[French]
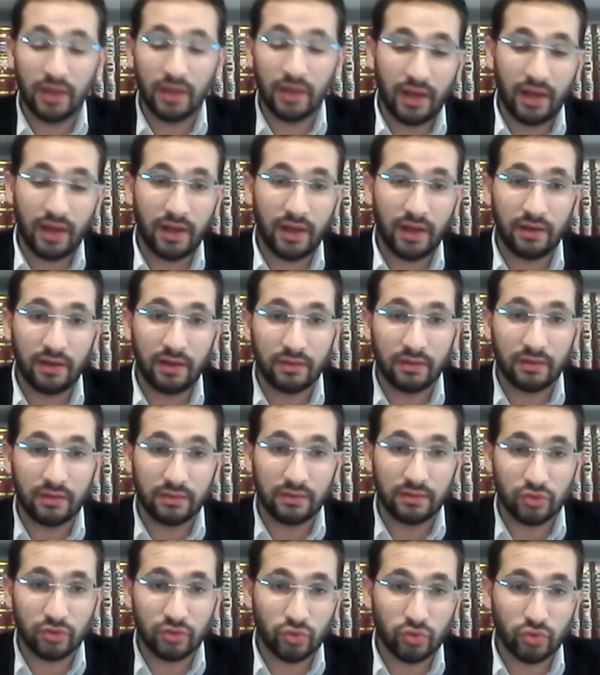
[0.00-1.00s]
al
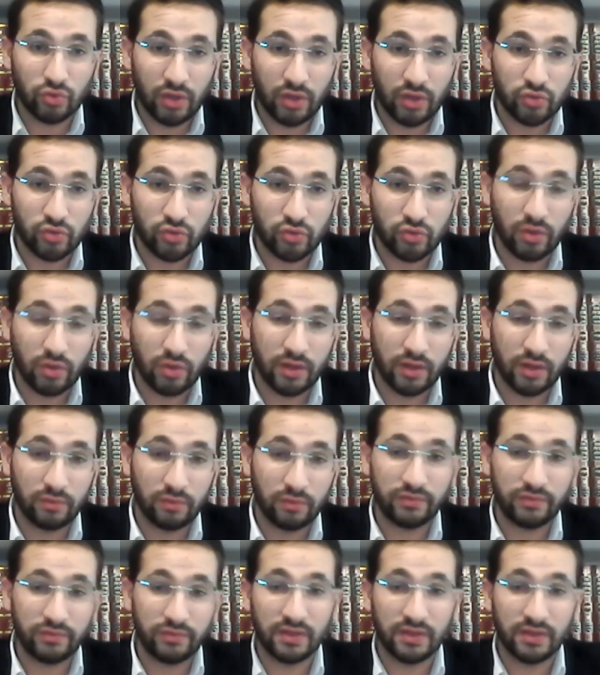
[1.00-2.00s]

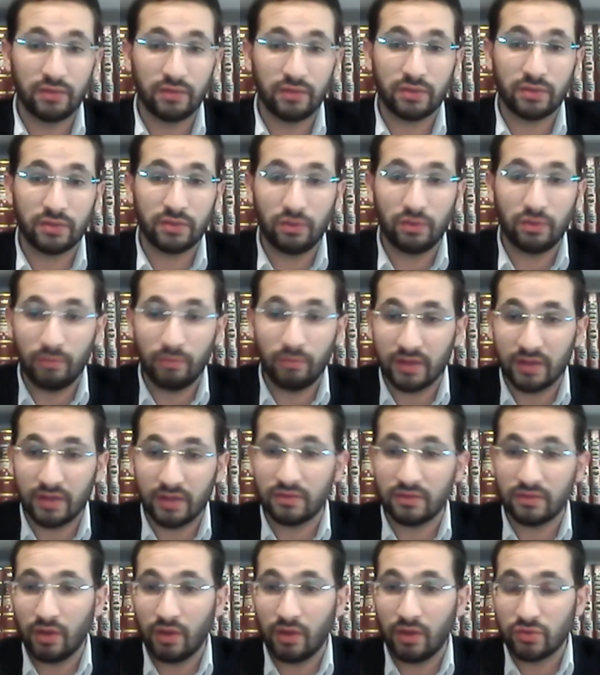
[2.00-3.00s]
Shulchanov qui le met
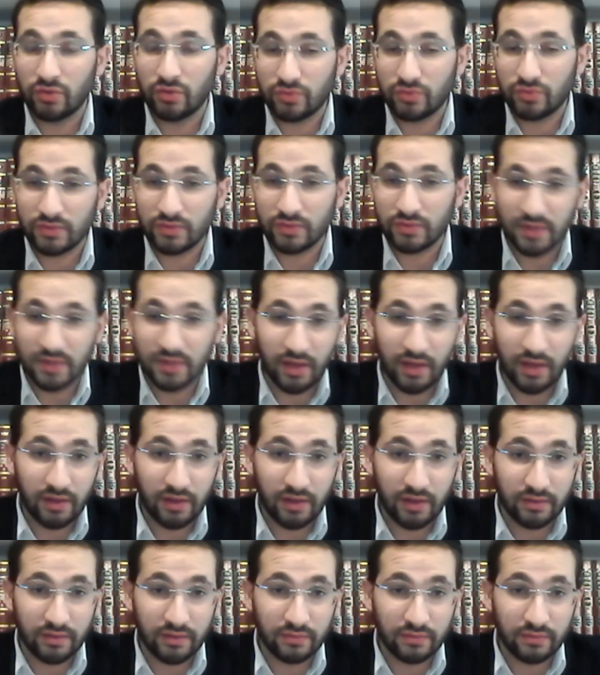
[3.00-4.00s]
sur sa,
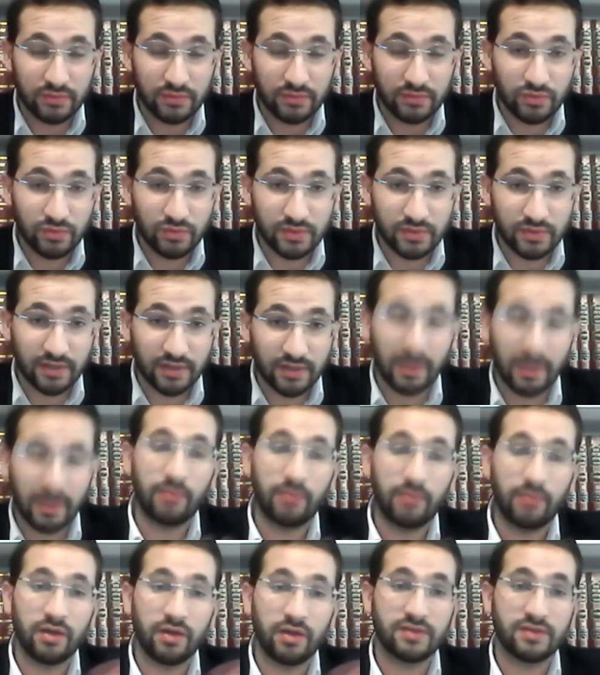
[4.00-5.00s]
sur sa
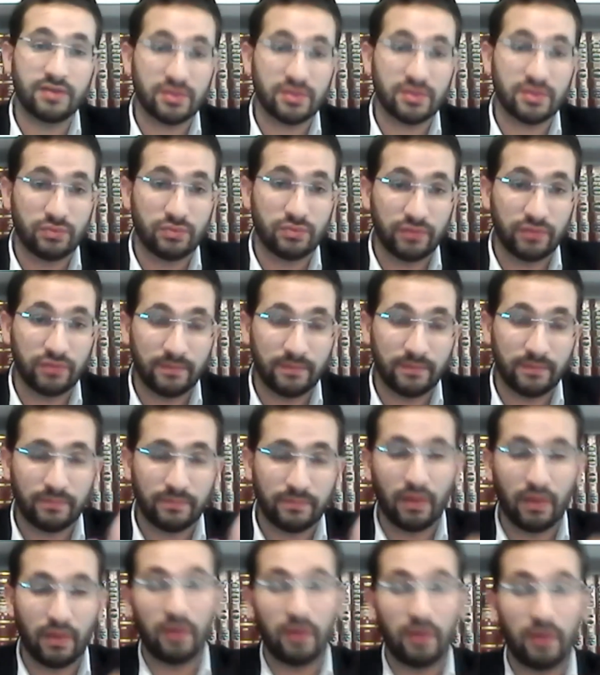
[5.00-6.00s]
table et ça suffit.
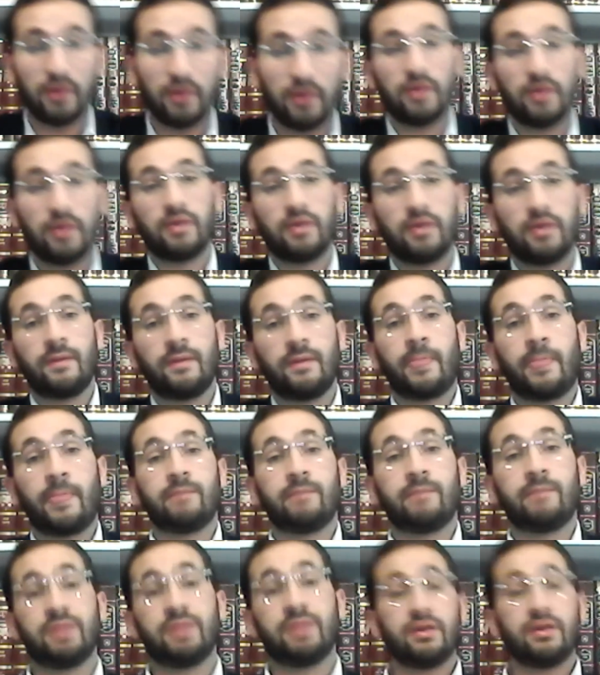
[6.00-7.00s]

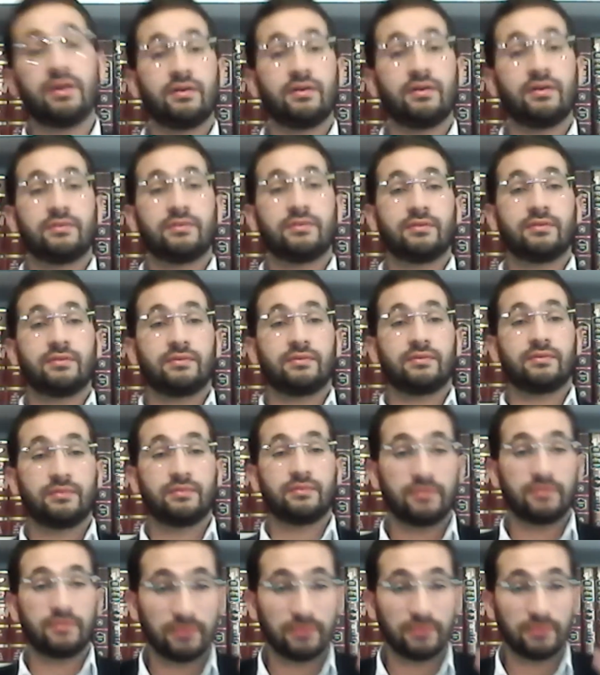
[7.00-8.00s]
Maintenant,
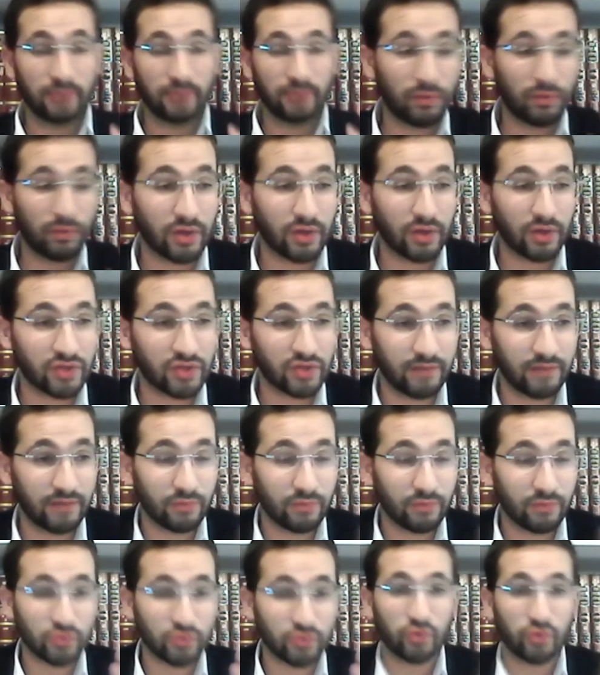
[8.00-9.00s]

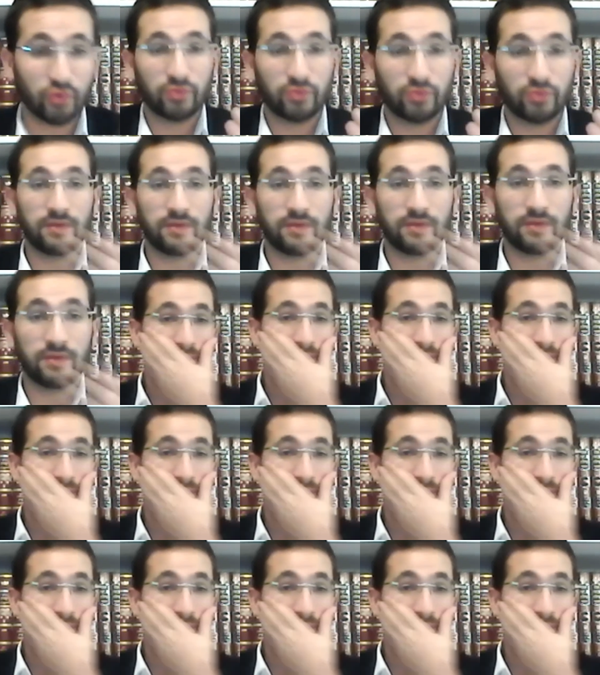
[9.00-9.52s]
aujourd'hui,